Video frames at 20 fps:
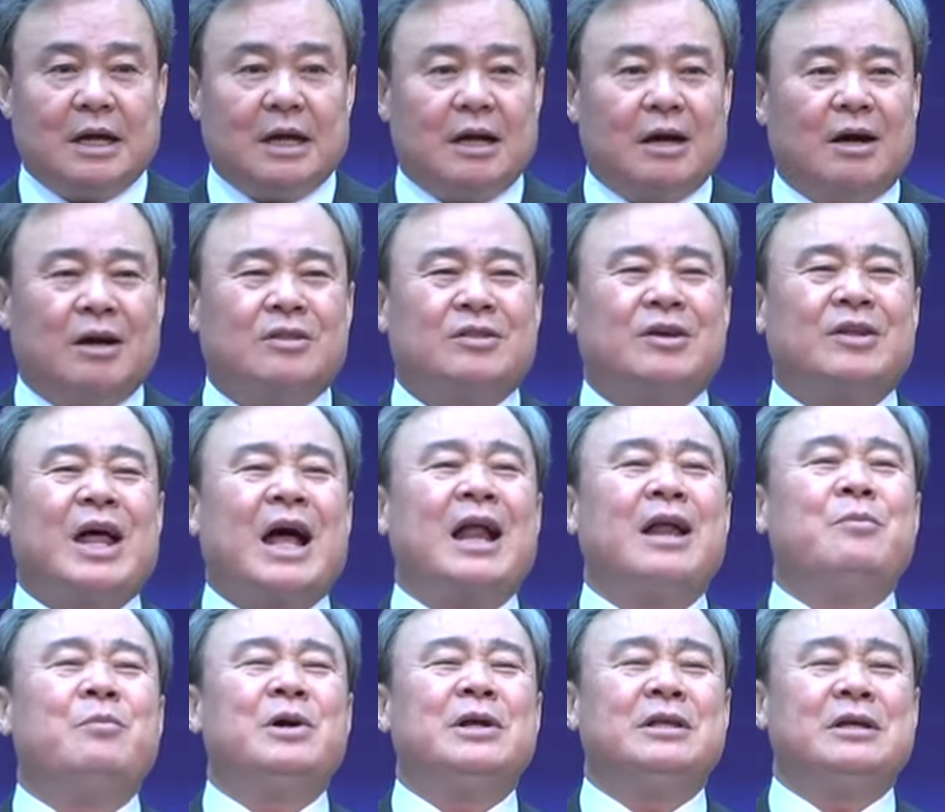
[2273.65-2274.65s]
어떤
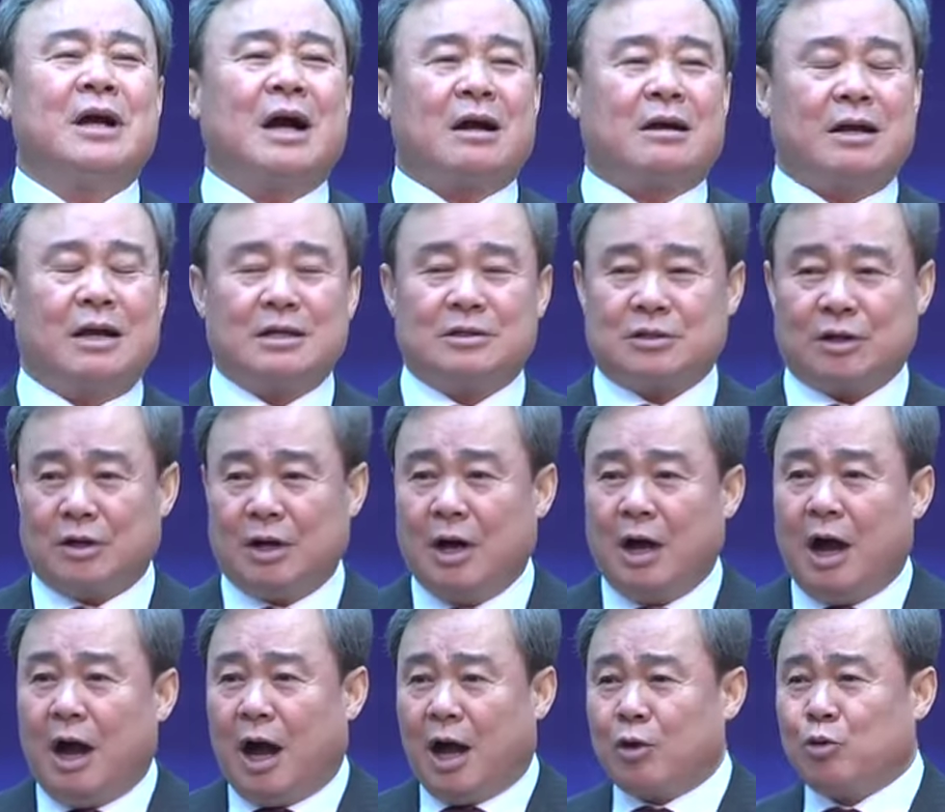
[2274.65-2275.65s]
할머니가 그랬어.
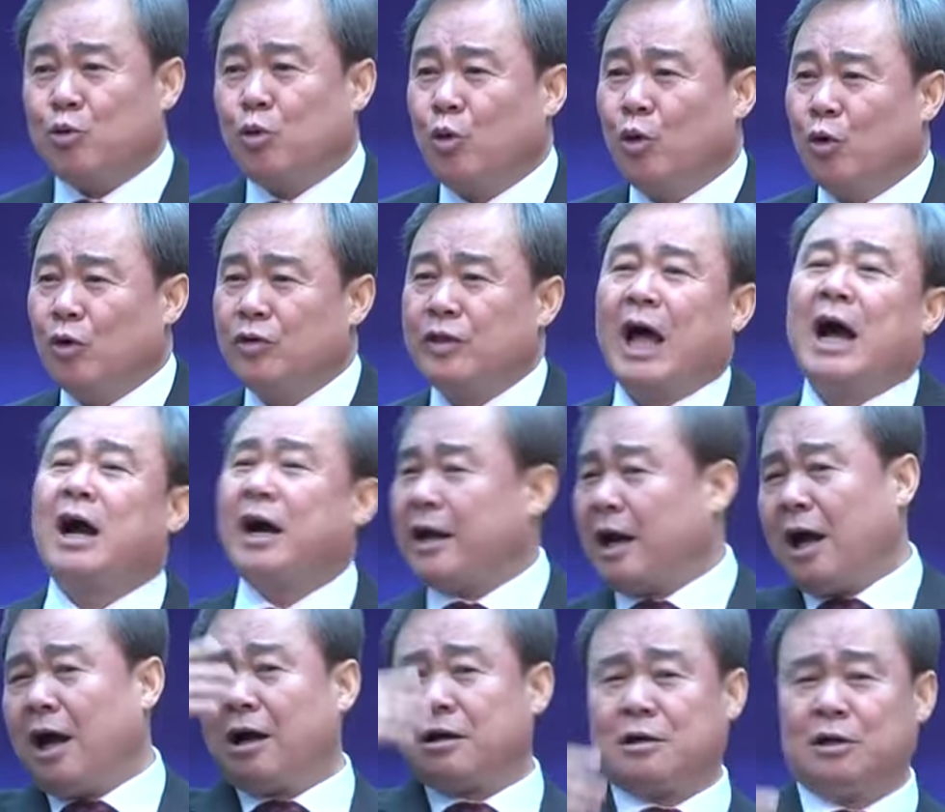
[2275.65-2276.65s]
아이고
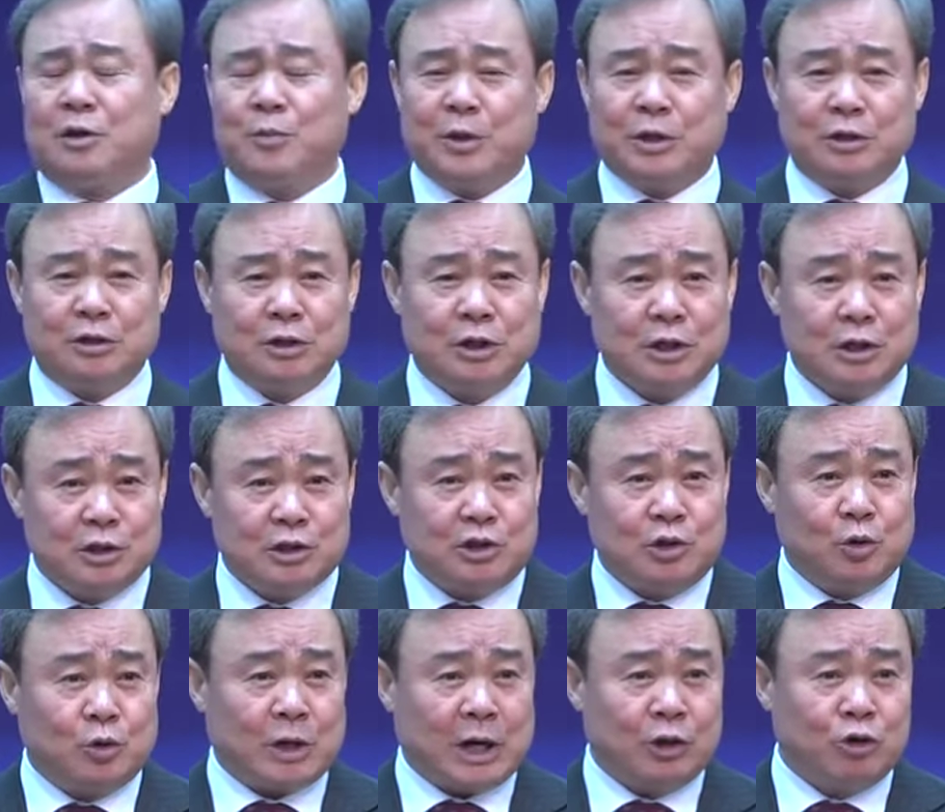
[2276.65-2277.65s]
나가라 그러면은
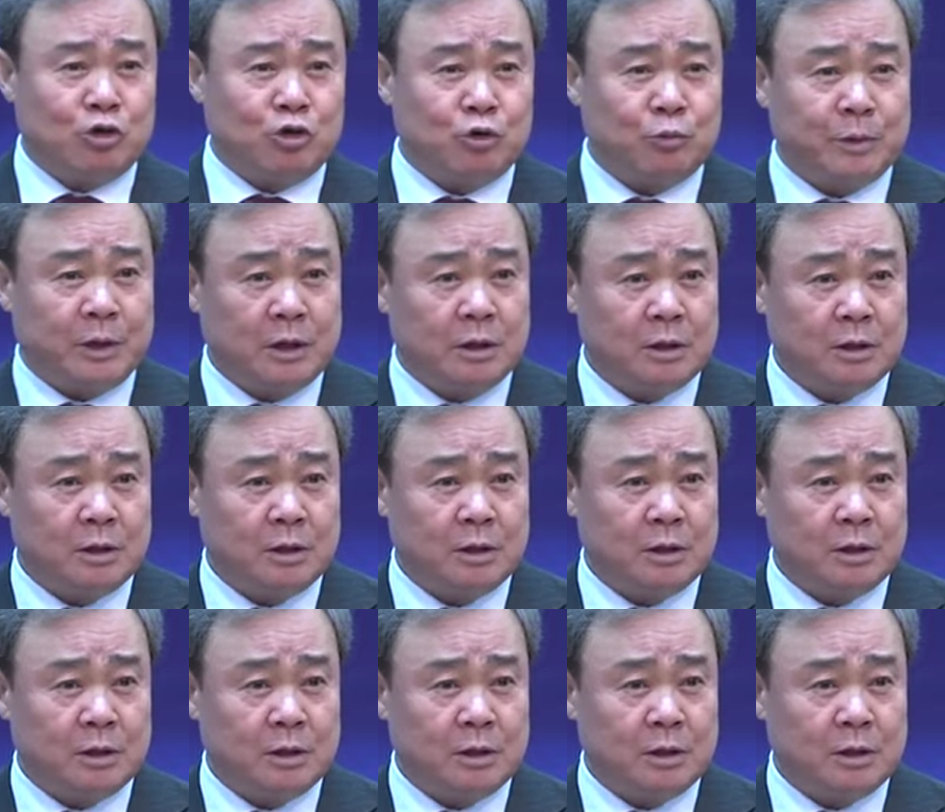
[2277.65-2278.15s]
지옥 가는구먼.